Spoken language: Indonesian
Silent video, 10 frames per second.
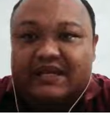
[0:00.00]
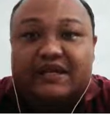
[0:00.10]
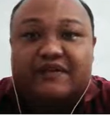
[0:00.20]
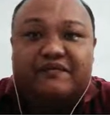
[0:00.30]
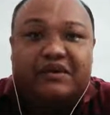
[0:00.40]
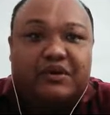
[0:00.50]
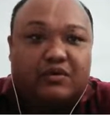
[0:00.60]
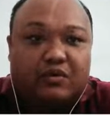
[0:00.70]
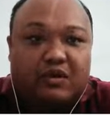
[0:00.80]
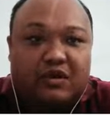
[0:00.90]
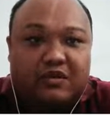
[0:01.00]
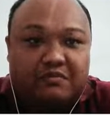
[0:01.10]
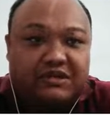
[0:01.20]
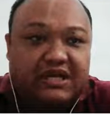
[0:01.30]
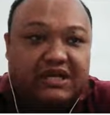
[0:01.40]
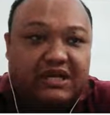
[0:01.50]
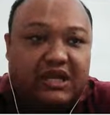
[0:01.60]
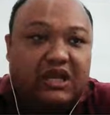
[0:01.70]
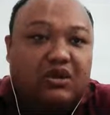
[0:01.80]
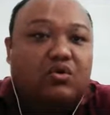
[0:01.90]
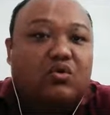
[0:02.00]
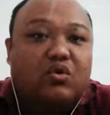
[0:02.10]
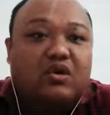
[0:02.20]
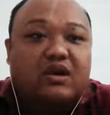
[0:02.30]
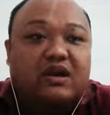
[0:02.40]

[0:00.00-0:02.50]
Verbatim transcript: individu, menjadi ego